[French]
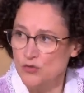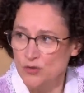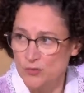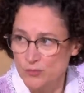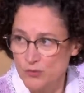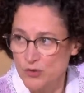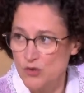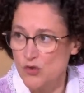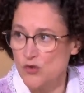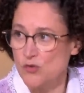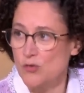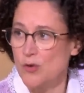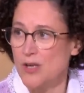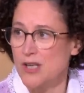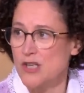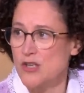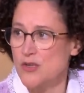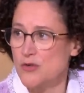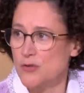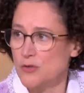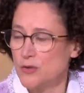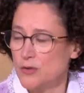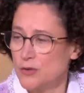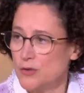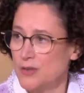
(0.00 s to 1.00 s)
tout le monde jouera le
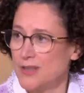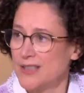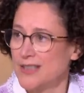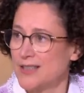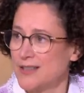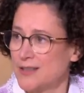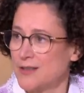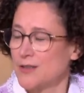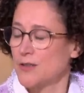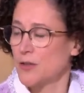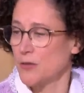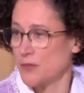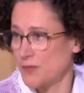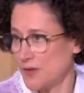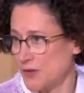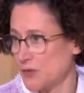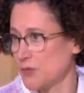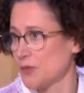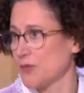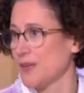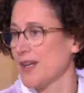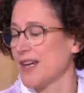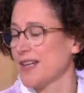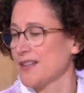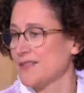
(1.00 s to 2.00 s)
jeu et qu'en fait,
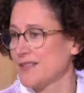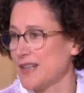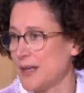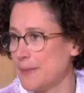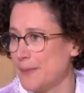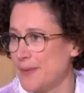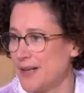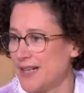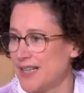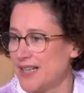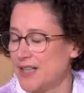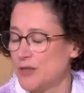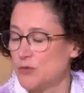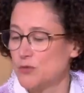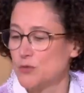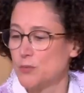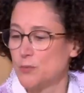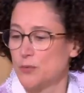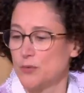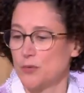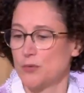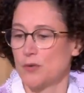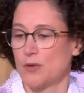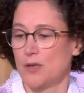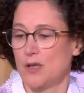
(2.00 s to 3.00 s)
on n'arrivera pas à la
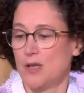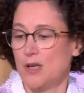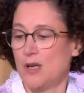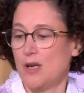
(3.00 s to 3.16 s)
coupure.